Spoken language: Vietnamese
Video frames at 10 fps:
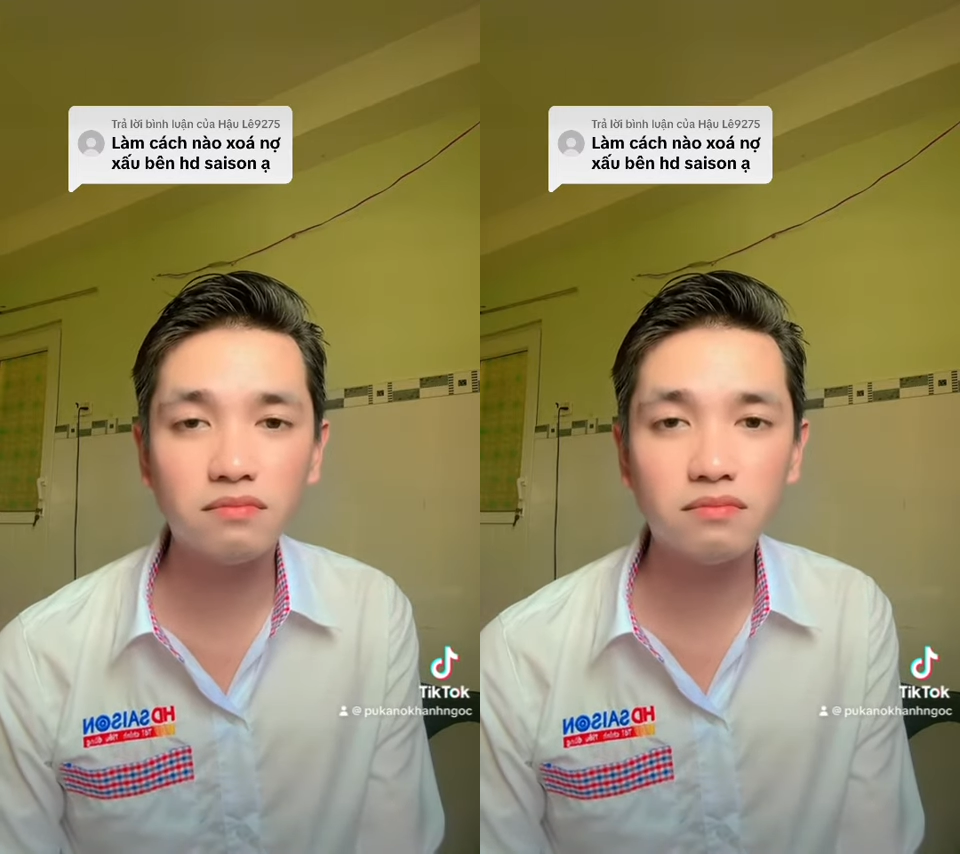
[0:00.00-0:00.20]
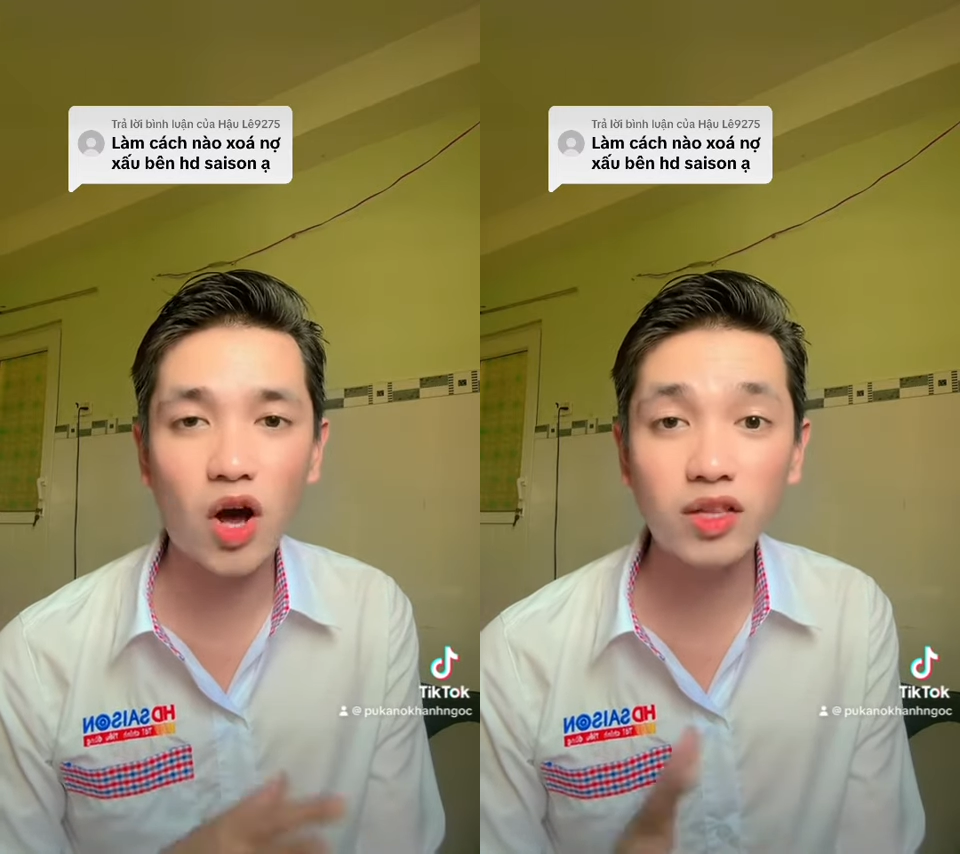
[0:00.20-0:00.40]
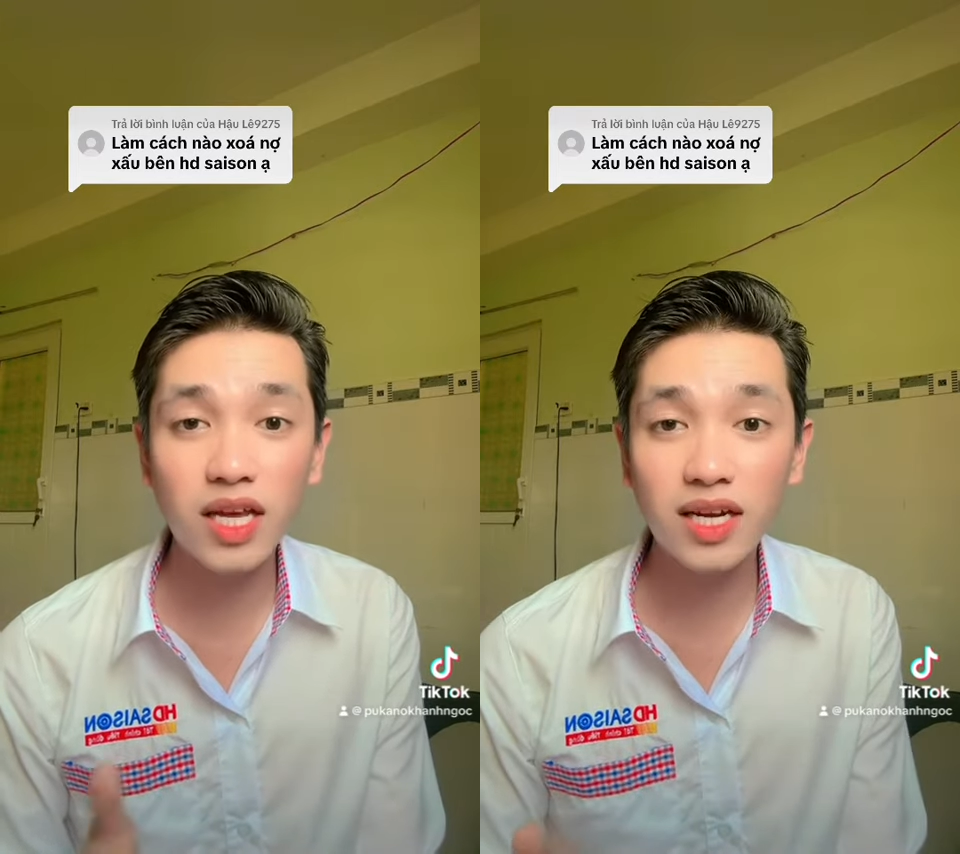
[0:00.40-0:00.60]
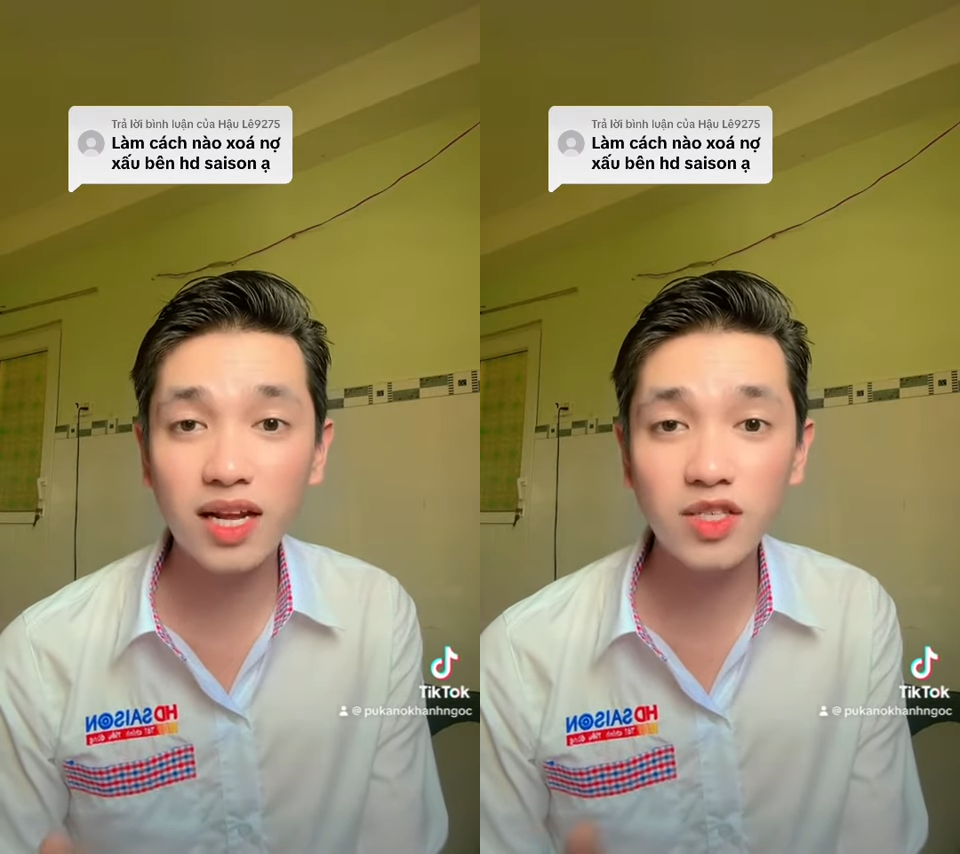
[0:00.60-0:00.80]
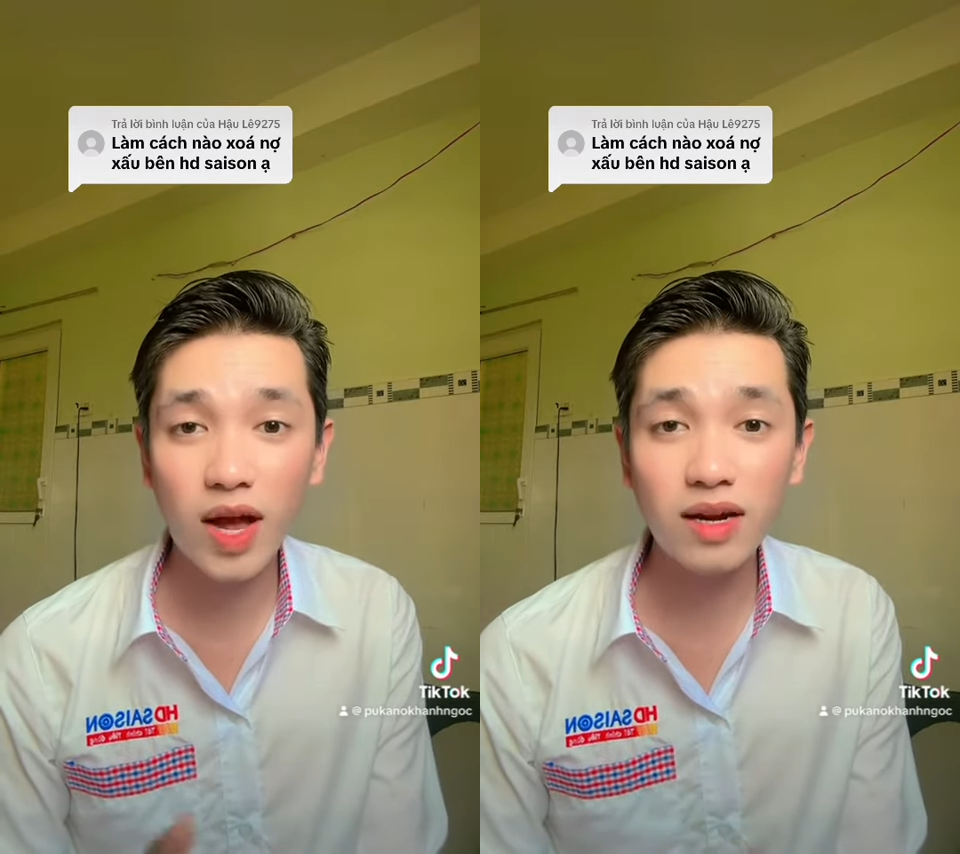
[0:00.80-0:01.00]
bỏ tiền ra để
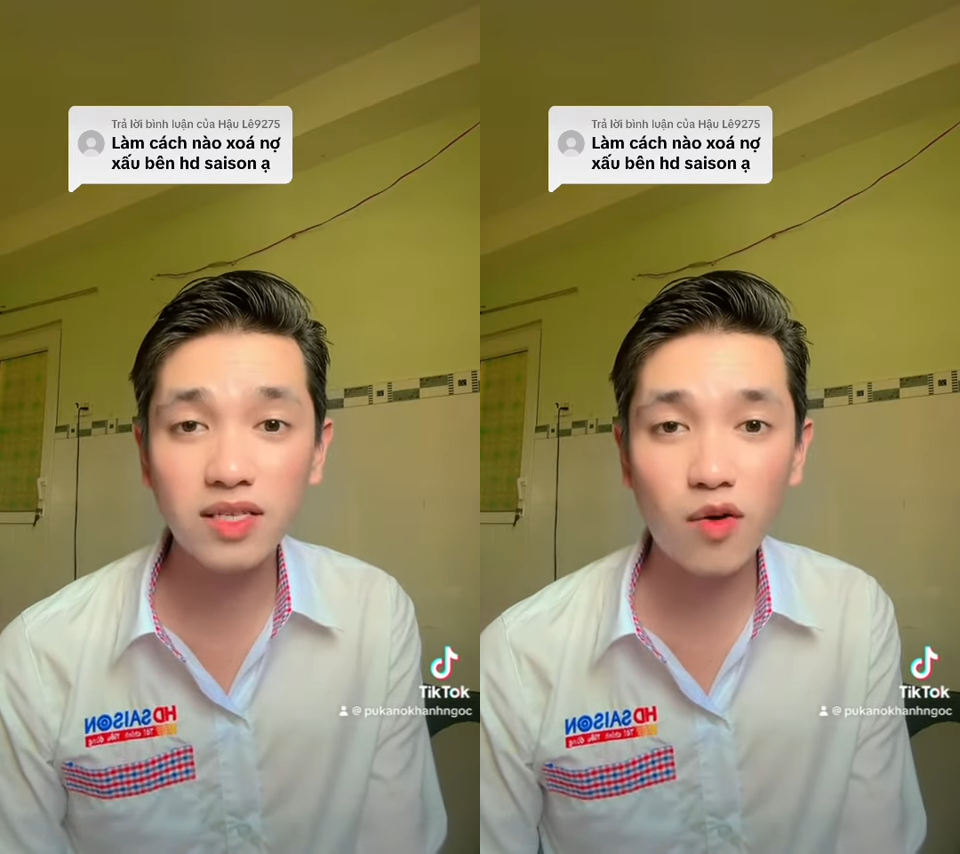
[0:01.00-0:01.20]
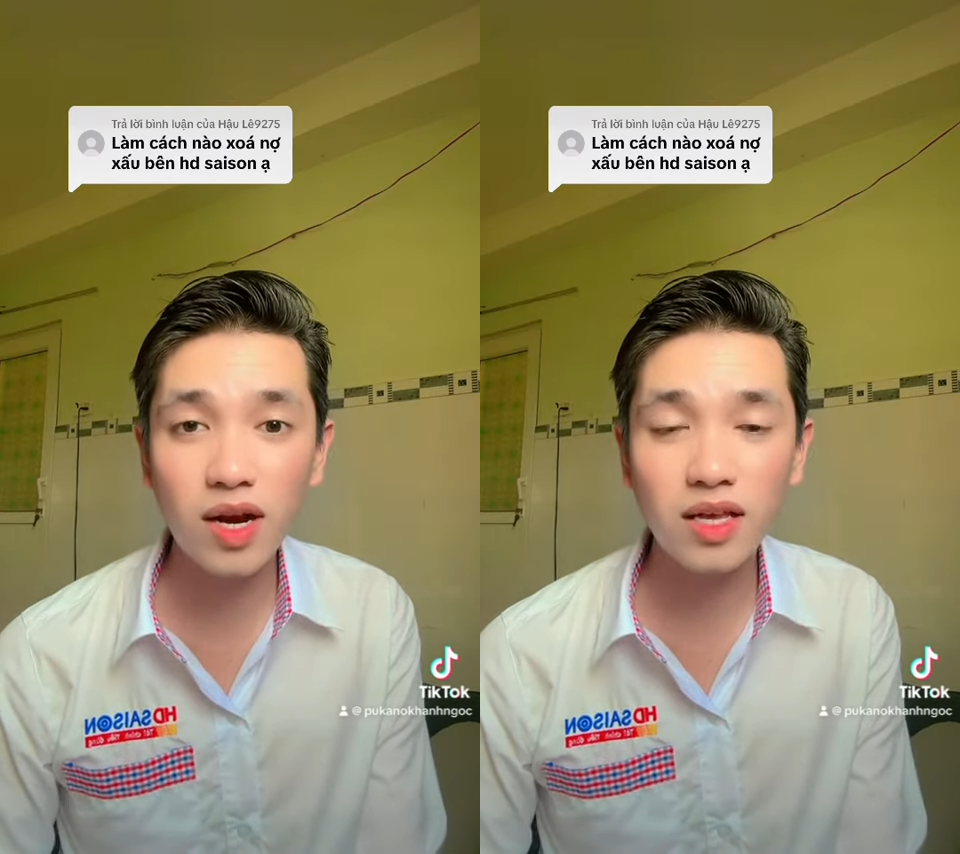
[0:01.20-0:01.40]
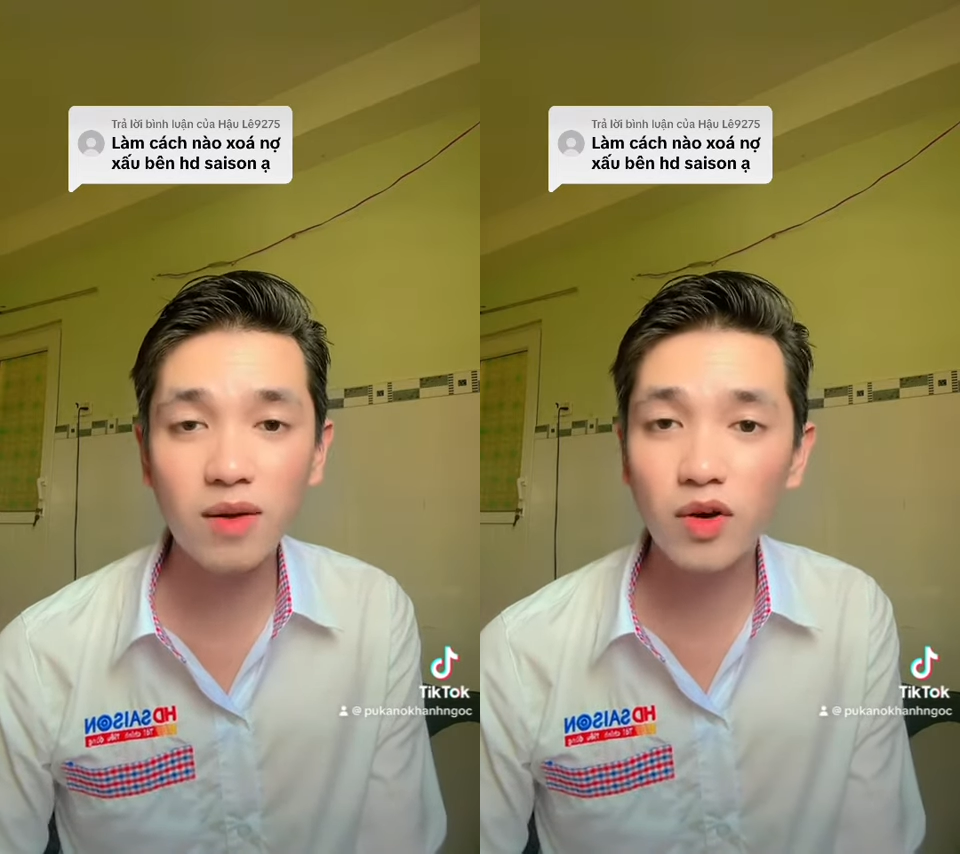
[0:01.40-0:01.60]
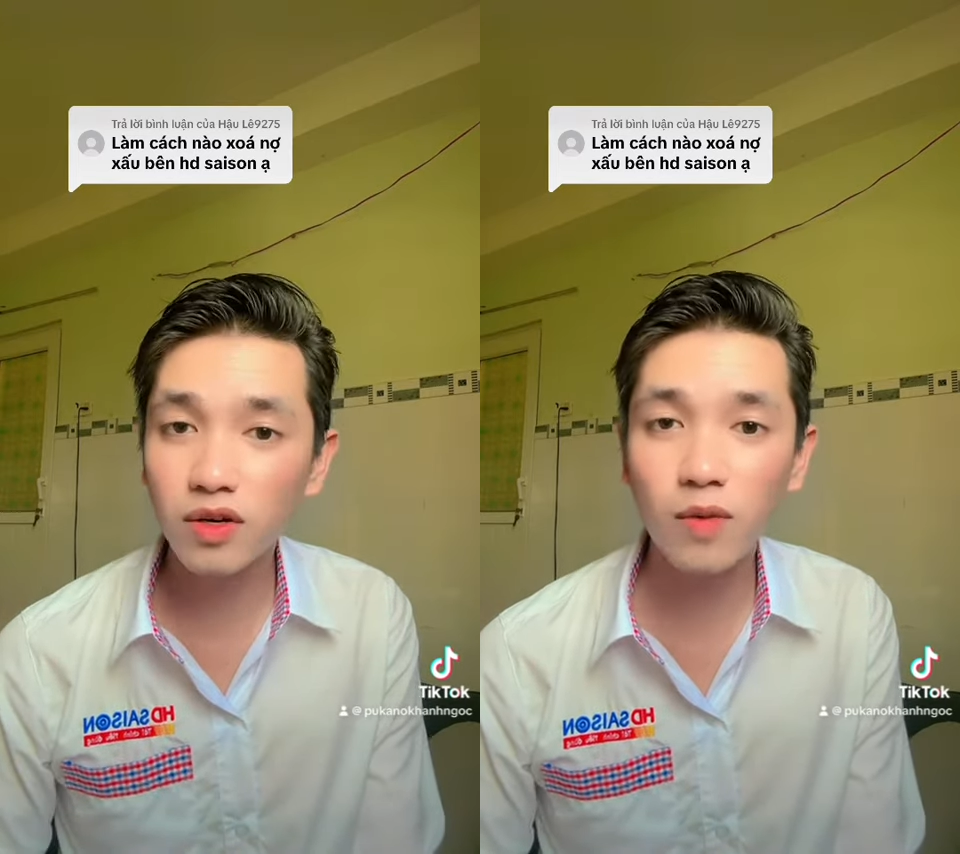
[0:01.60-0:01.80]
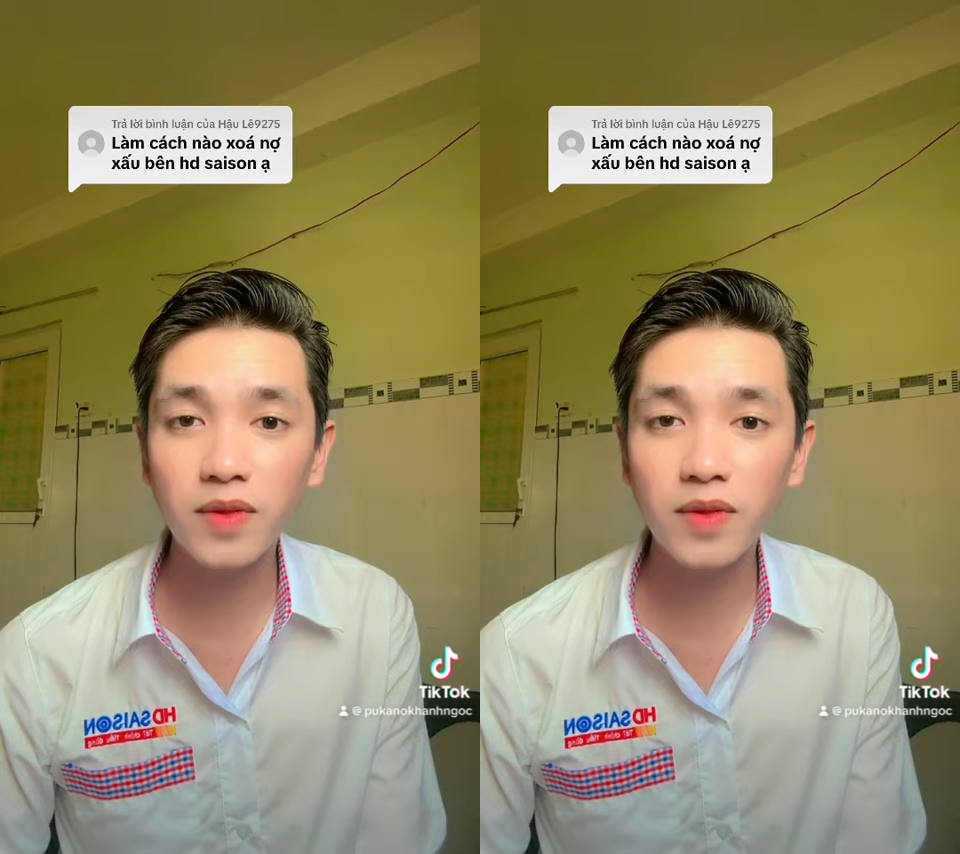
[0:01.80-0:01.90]
xóa nợ xấu hay là gì đó mọi người cũng